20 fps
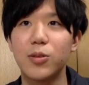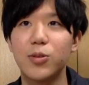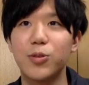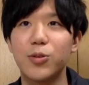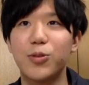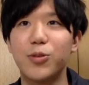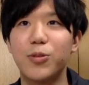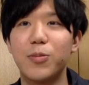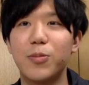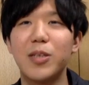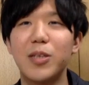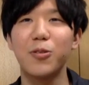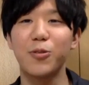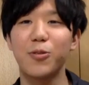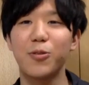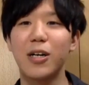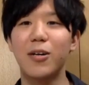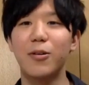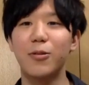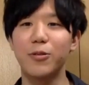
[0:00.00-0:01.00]
もうまあ、人
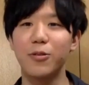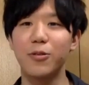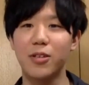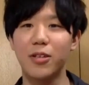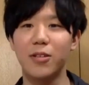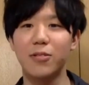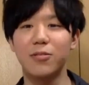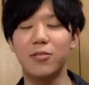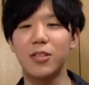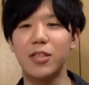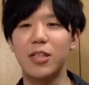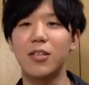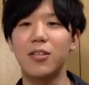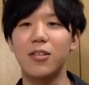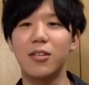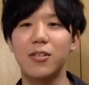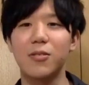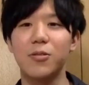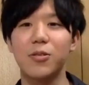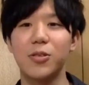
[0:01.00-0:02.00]
の顔とか雰囲気っ
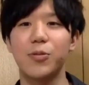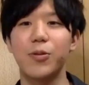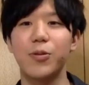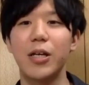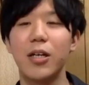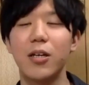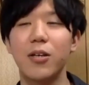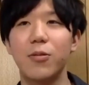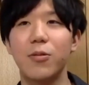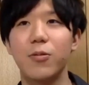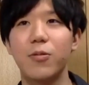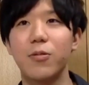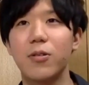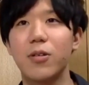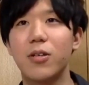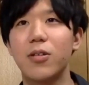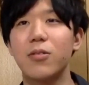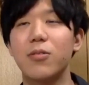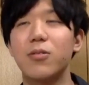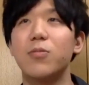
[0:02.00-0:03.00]
てそれぞれいいところ
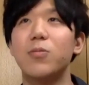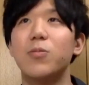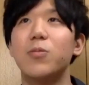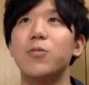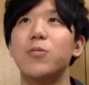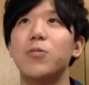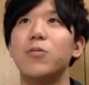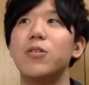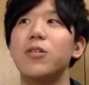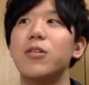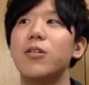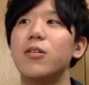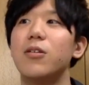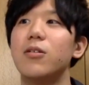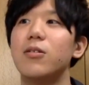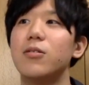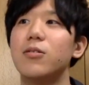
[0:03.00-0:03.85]
があると思うので、